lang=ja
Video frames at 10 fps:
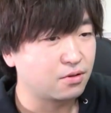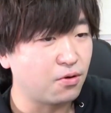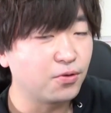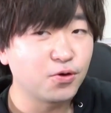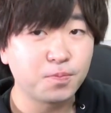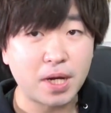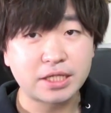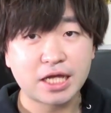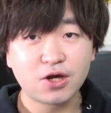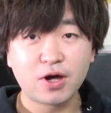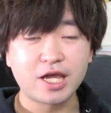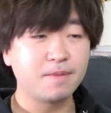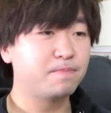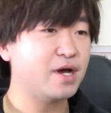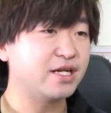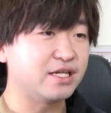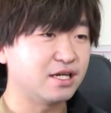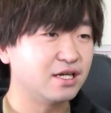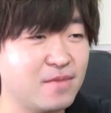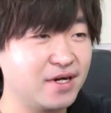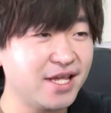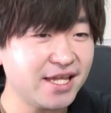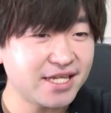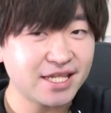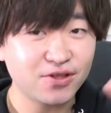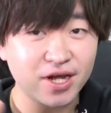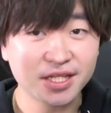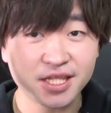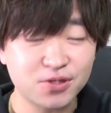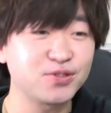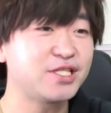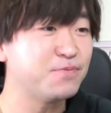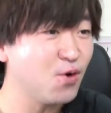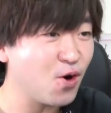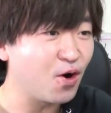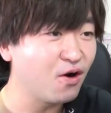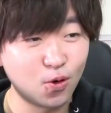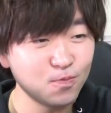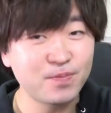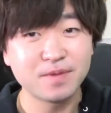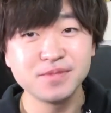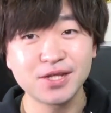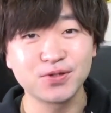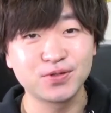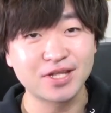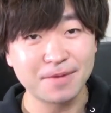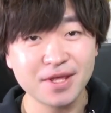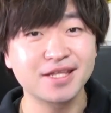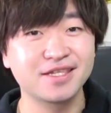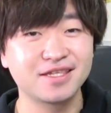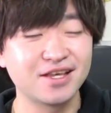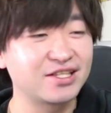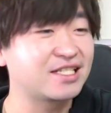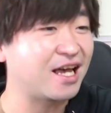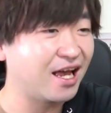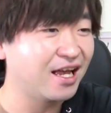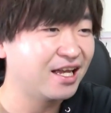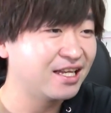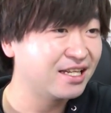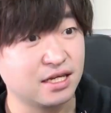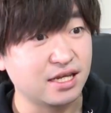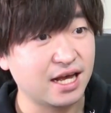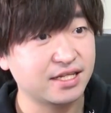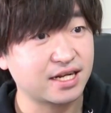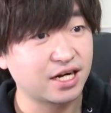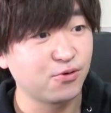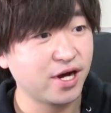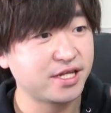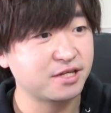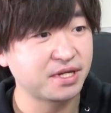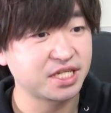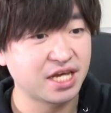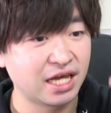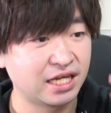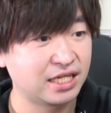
このパターンはやっぱり、レジェンドが出たとしても、本編見ないとダメだってやつか。いや、朝から湧いてきましたな。